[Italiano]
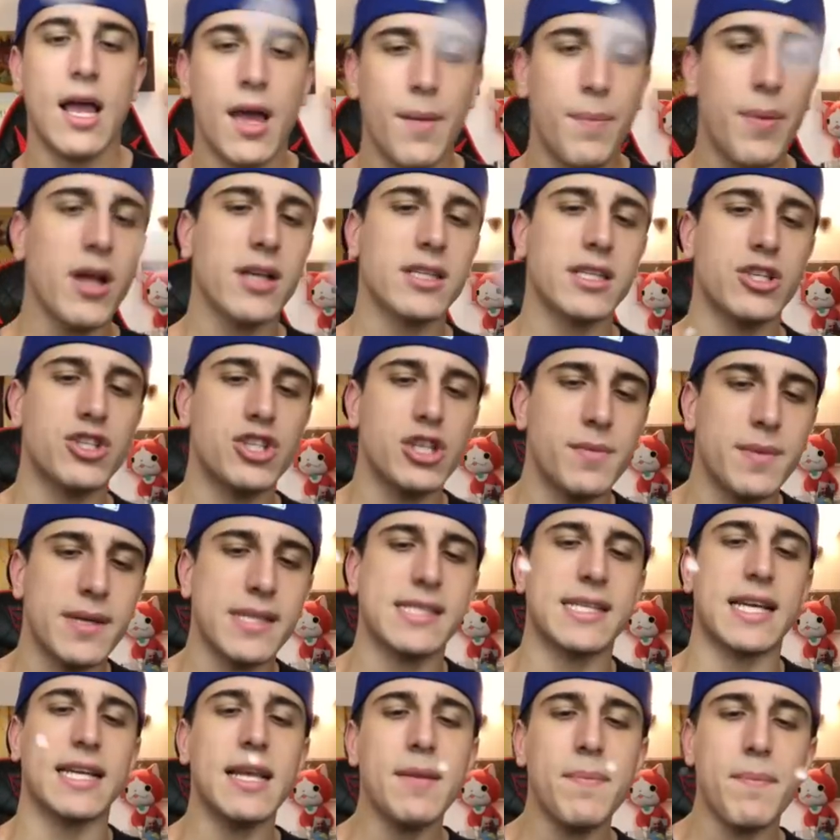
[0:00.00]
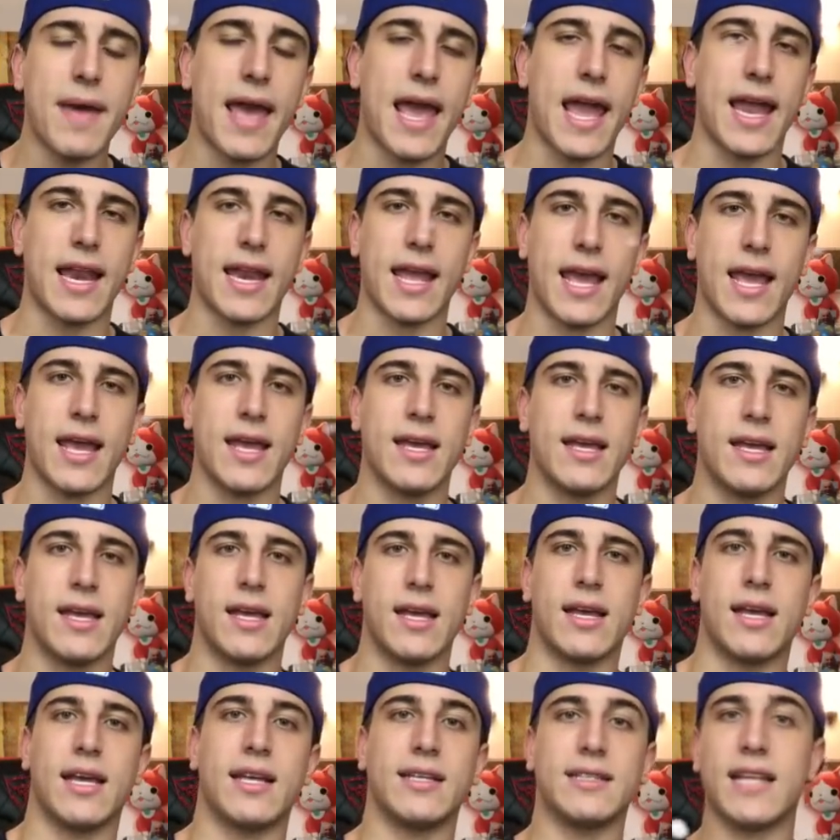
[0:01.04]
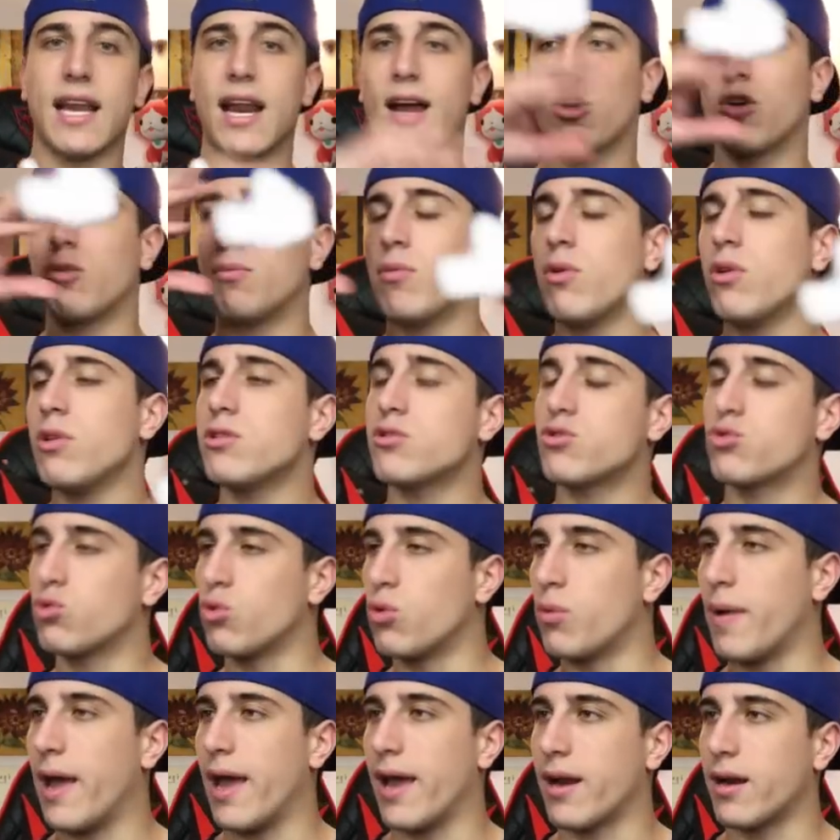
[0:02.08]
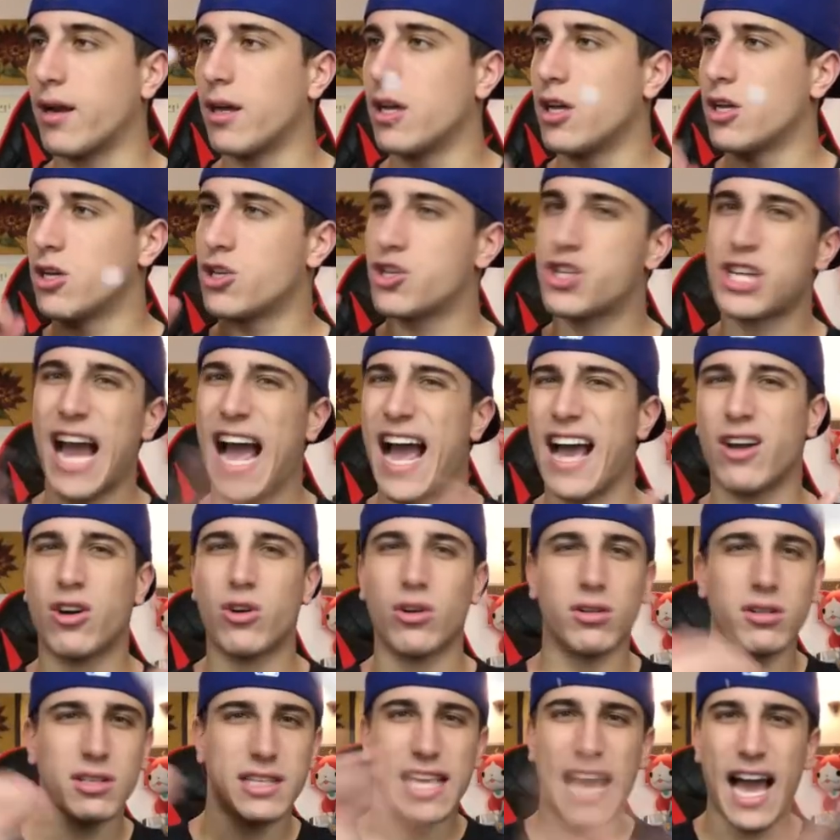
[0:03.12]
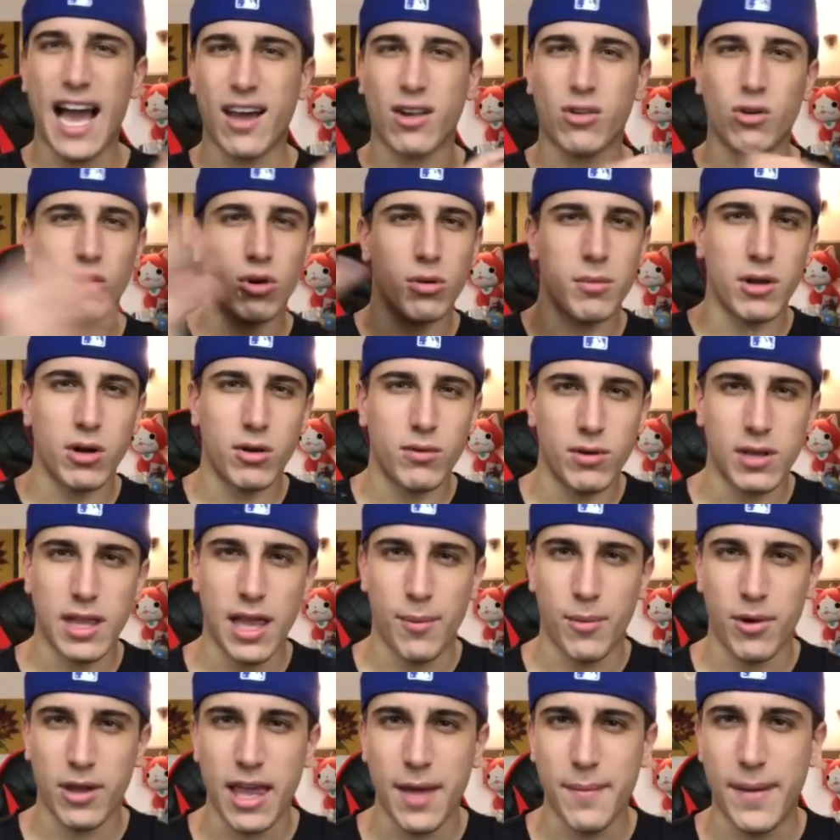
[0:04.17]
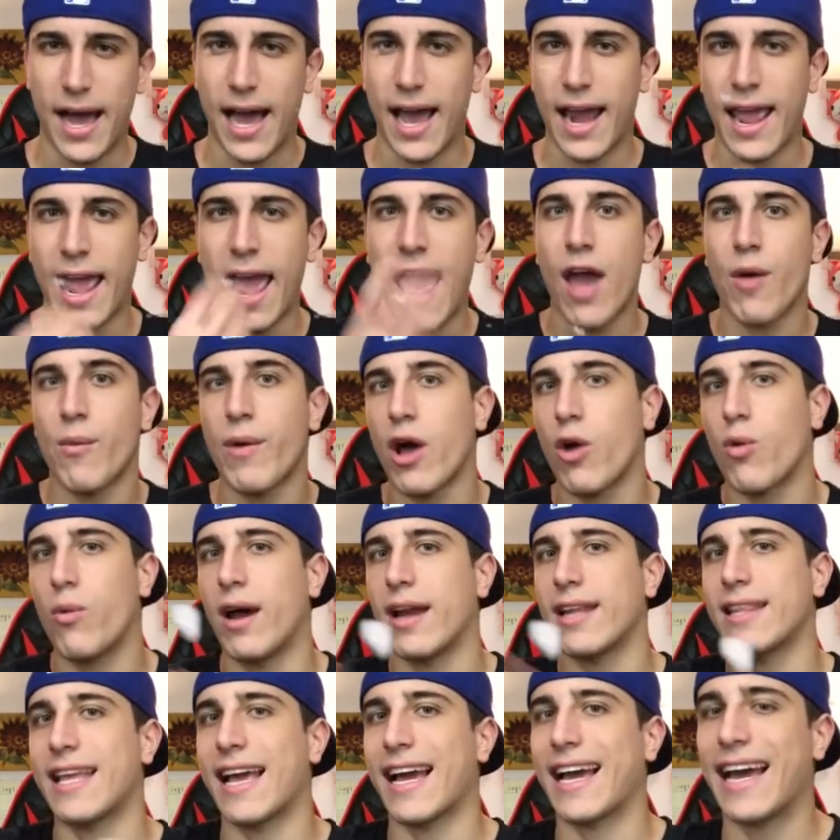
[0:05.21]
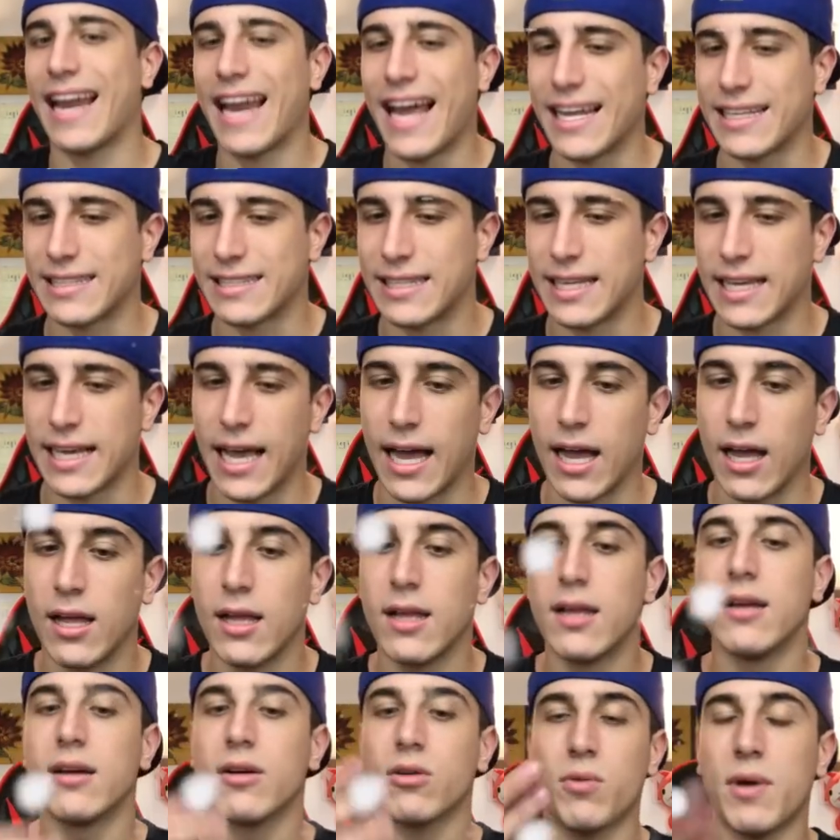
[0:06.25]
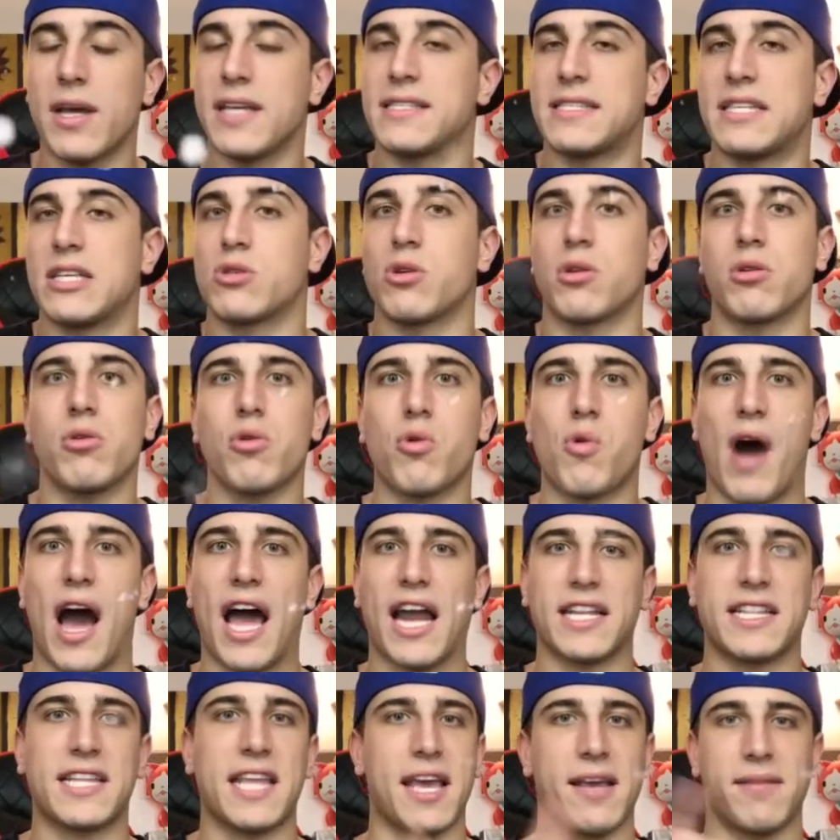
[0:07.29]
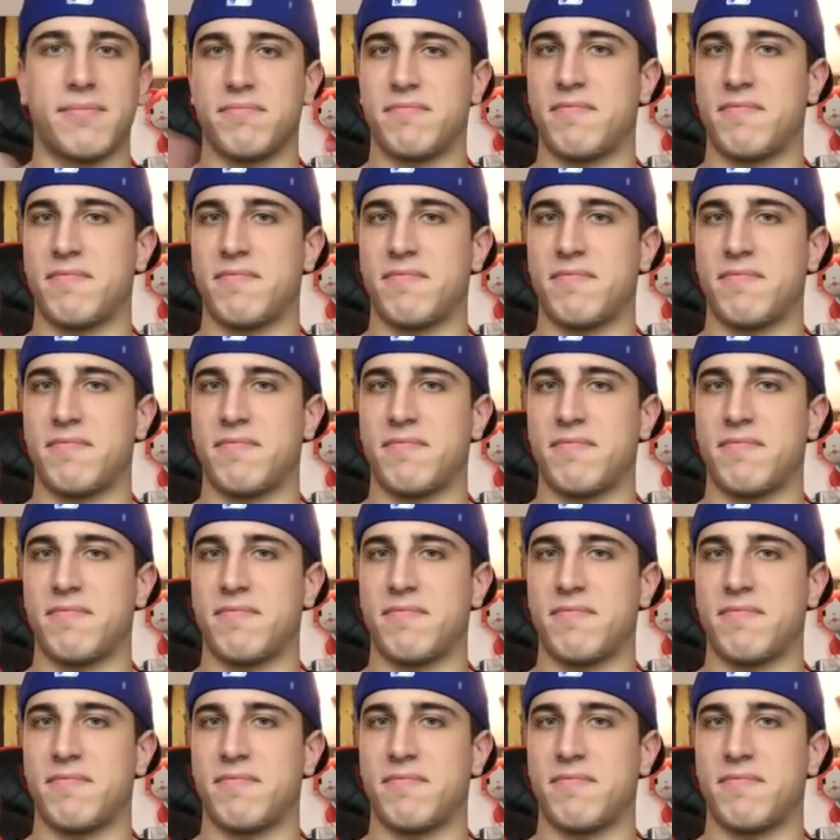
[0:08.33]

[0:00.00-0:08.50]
Però se ci pensate bene, in Dragon Ball Super, Jaco, Jaco come lo vogliamo chiamare, è una guardia galattica queste sono guardie